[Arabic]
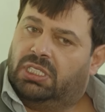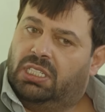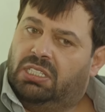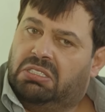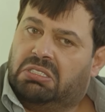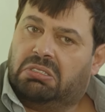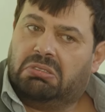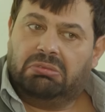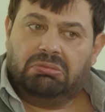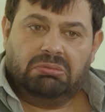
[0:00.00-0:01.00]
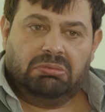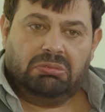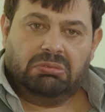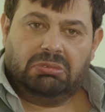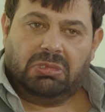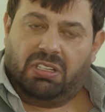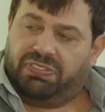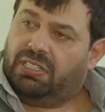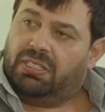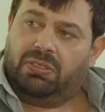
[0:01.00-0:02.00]
سيريس
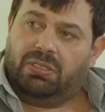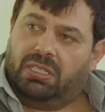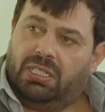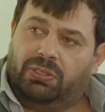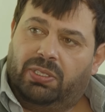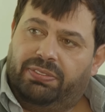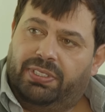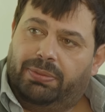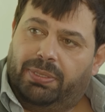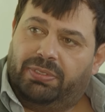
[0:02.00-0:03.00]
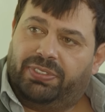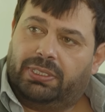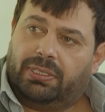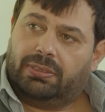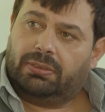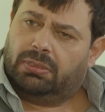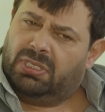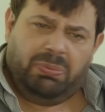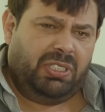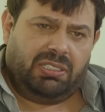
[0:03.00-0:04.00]
خاف الله انه حاضروا هالفيلم قبل فتره
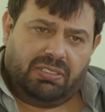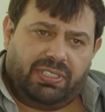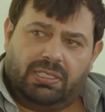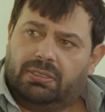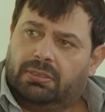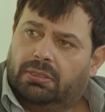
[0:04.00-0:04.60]
يمكن خاف الله